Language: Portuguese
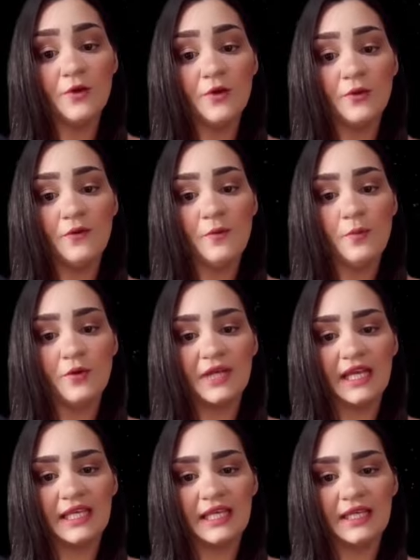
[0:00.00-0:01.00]
for novo por
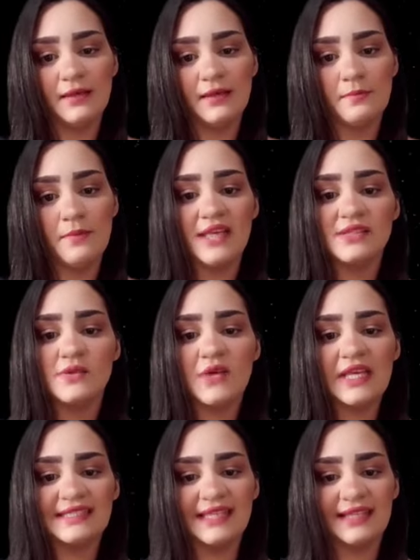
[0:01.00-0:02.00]
aqui, peço
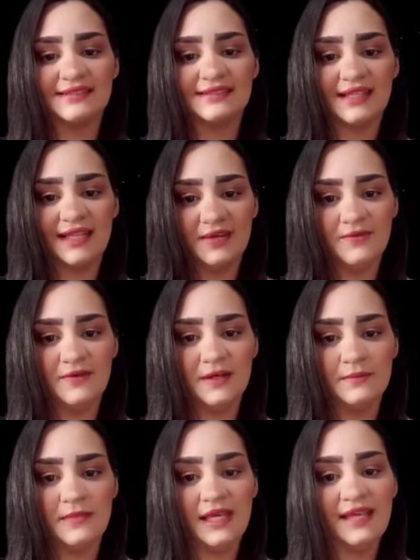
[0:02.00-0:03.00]
que se
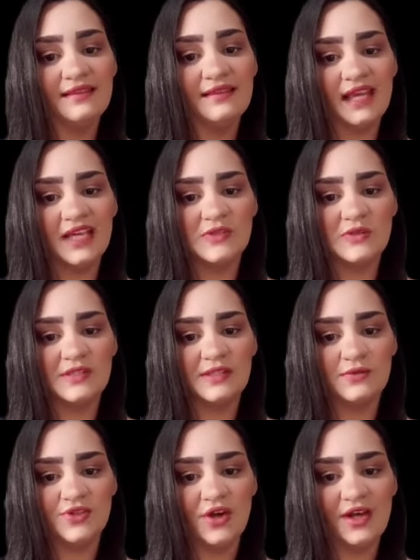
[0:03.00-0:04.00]
inscreva e deixe o
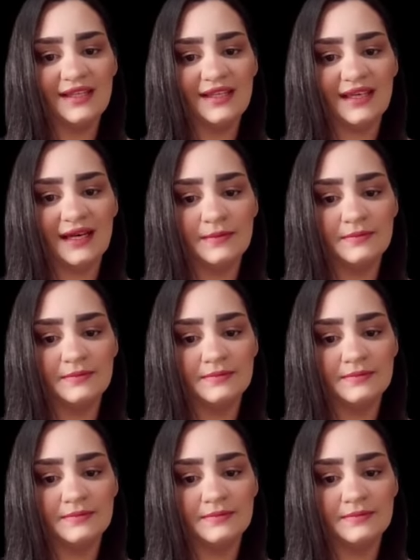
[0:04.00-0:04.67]
seu joinha.